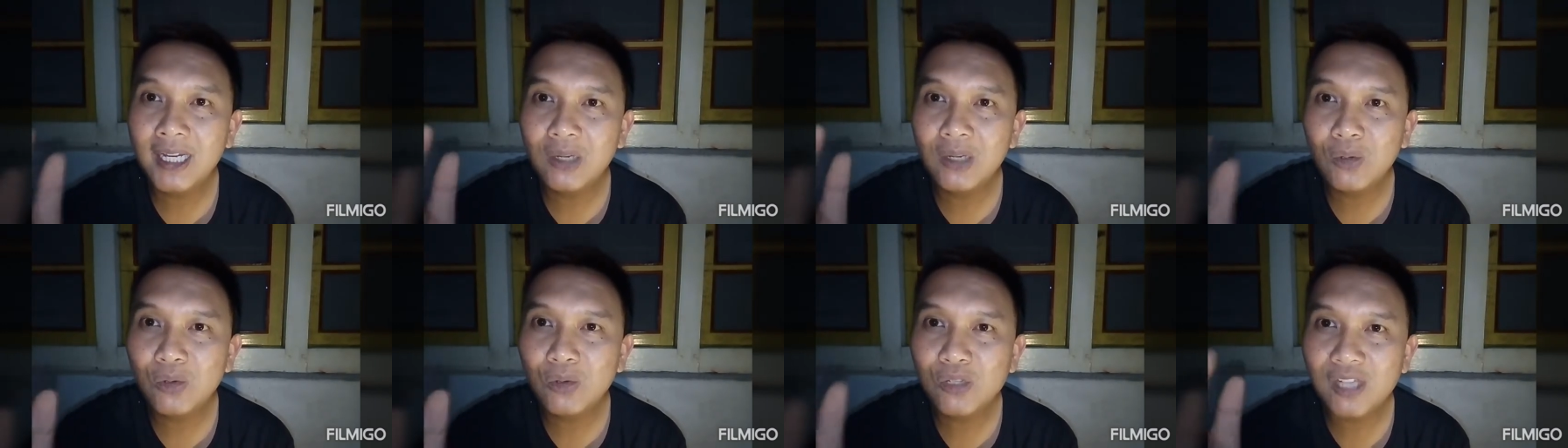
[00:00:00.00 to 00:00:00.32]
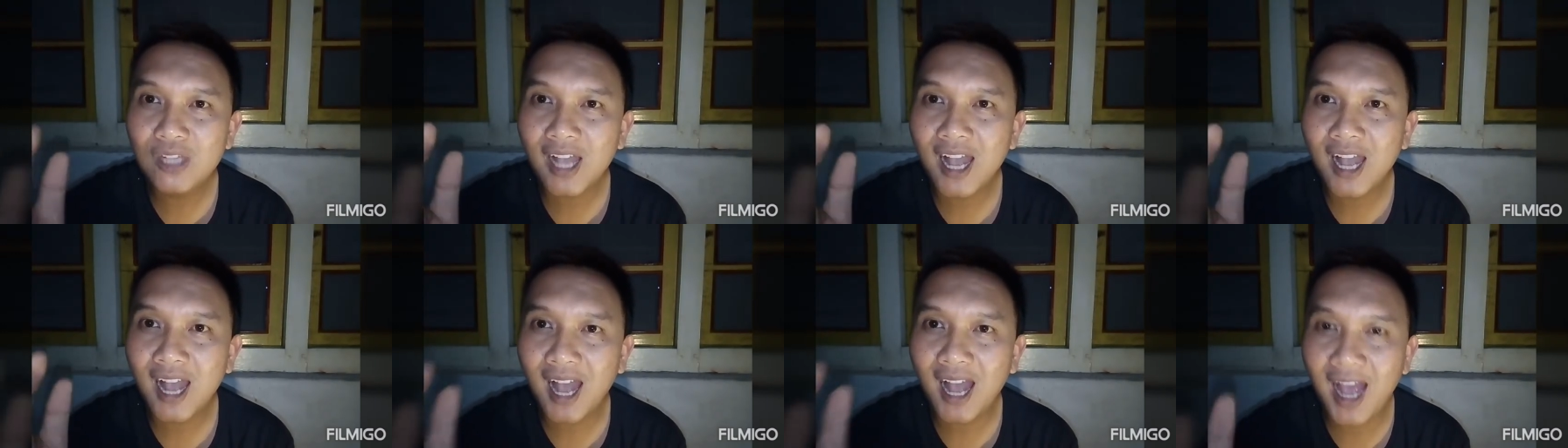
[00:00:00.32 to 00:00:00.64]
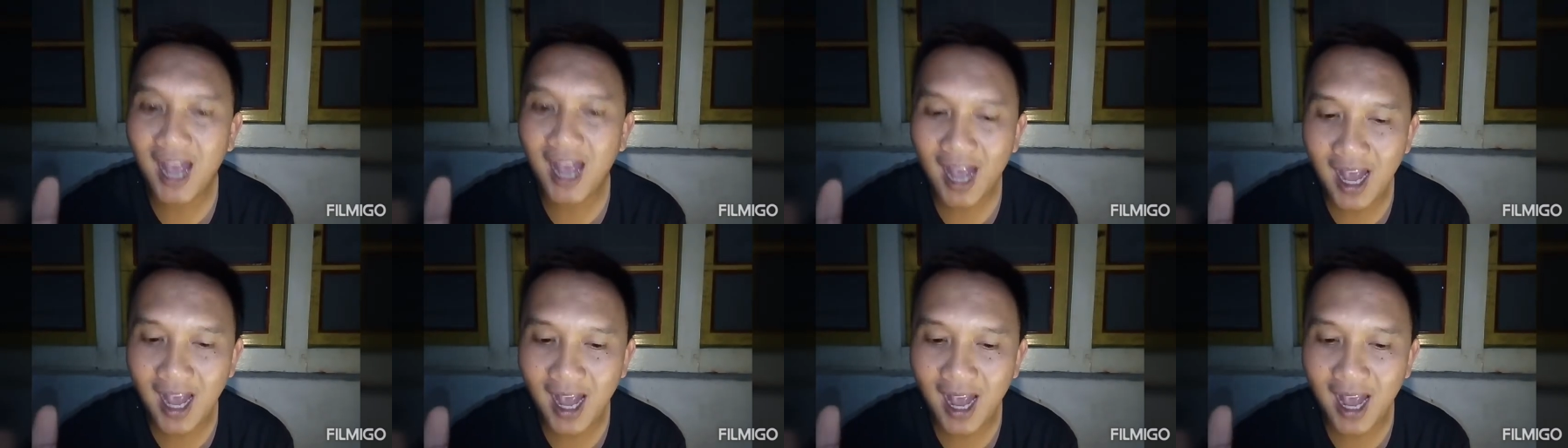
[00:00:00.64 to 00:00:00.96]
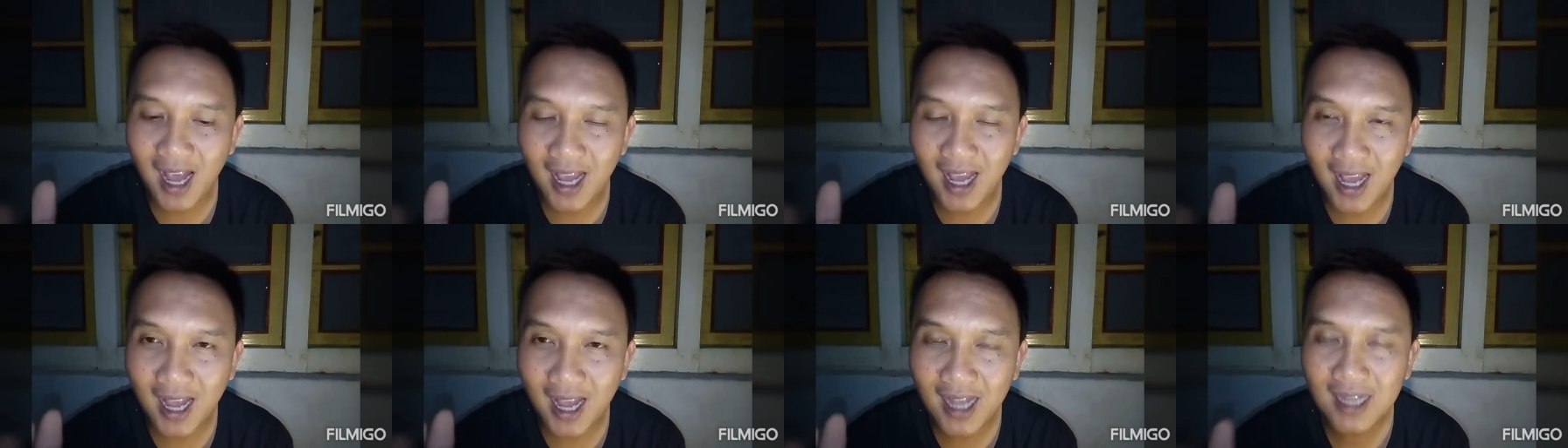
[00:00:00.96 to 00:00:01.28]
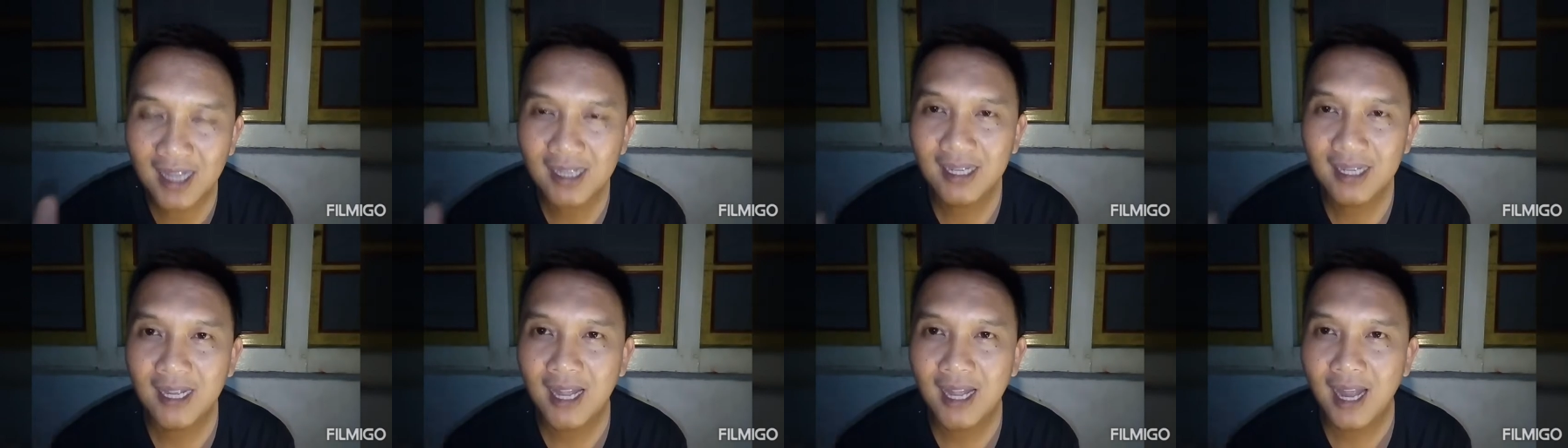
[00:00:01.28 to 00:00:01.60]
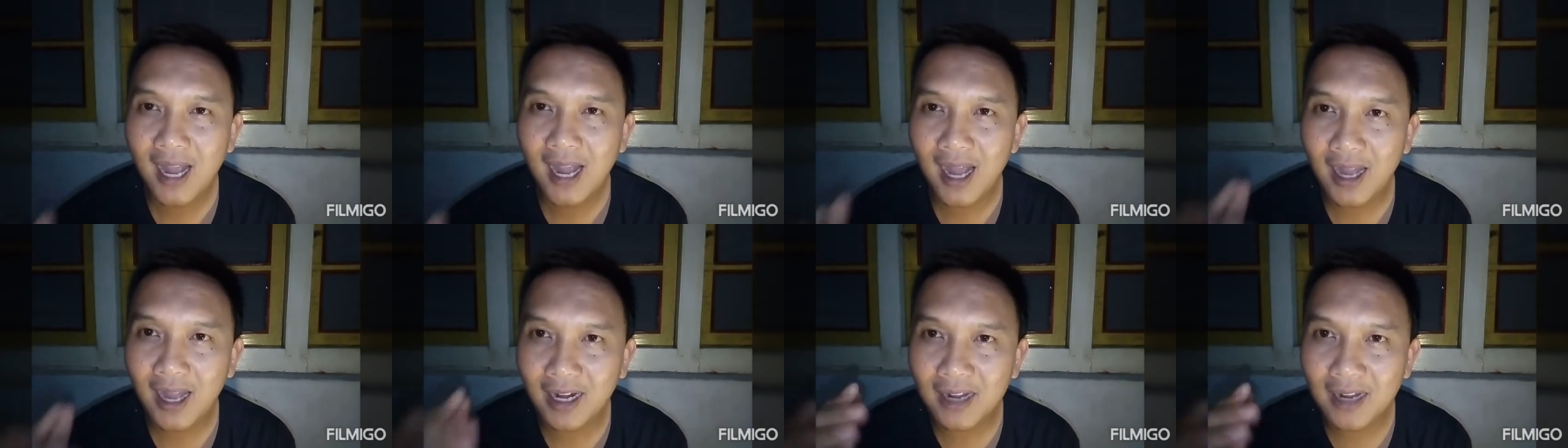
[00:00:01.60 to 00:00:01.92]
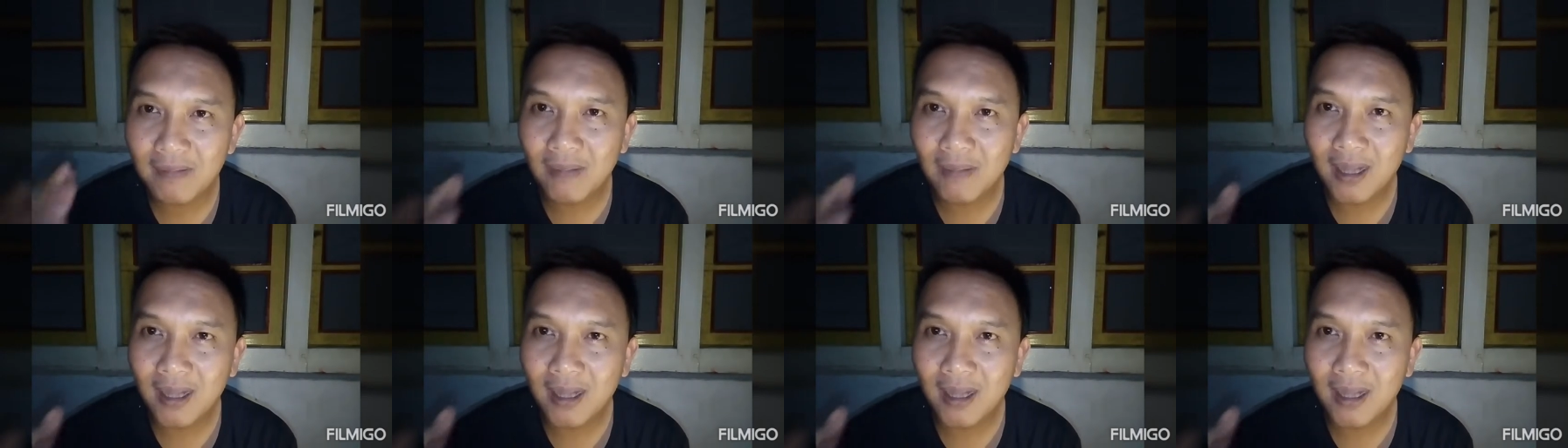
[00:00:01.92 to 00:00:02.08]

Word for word: ide usaha ya.